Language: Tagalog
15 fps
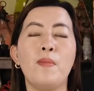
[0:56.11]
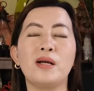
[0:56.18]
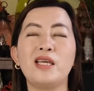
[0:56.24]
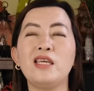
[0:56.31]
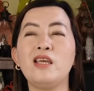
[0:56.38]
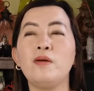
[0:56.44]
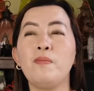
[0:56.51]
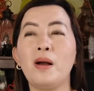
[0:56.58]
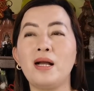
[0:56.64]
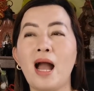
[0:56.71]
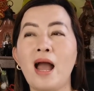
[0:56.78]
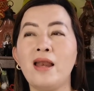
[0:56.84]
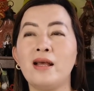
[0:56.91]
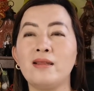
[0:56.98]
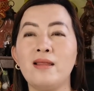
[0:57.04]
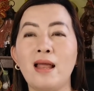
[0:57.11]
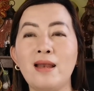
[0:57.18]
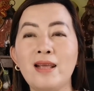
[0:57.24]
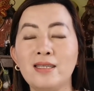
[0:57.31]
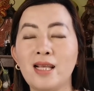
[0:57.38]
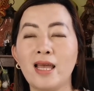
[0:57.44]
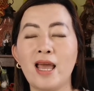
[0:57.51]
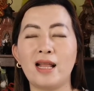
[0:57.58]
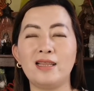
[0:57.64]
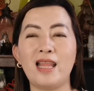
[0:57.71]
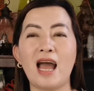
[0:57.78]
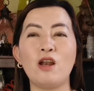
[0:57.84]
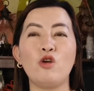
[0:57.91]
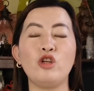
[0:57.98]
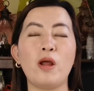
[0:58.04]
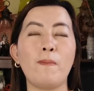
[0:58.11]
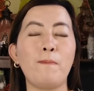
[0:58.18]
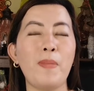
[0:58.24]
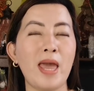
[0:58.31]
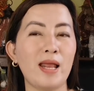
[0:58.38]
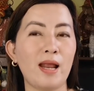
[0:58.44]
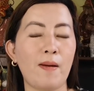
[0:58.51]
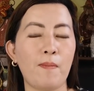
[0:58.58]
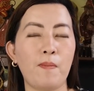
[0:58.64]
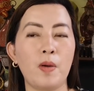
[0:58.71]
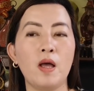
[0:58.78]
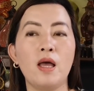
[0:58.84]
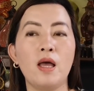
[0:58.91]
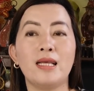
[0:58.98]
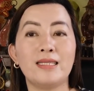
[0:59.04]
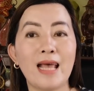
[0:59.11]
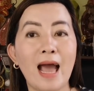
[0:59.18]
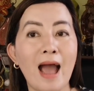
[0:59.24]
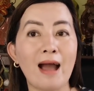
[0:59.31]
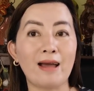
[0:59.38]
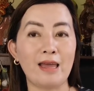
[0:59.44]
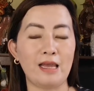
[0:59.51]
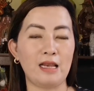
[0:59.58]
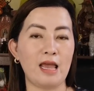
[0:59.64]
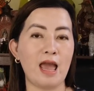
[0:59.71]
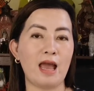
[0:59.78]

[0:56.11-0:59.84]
Magiging magaan at dalisay ang daloy ng pera sa akin.